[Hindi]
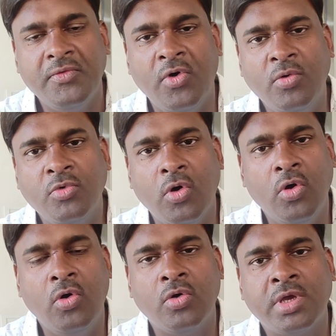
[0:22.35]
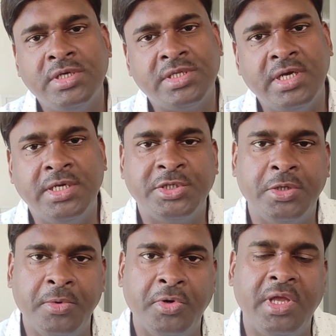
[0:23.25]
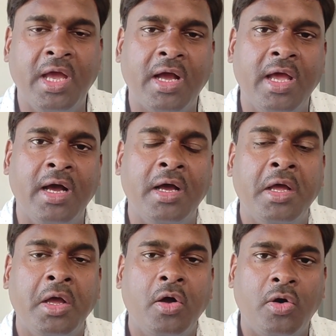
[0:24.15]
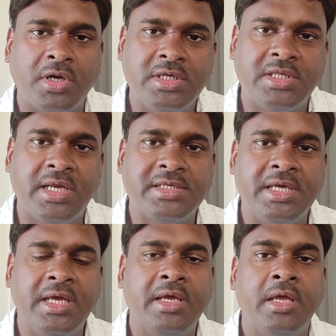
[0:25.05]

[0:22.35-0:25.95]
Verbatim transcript: फॉर्म को किस तरह डिस्ट्रीब्यूट किया गया और किस तरह से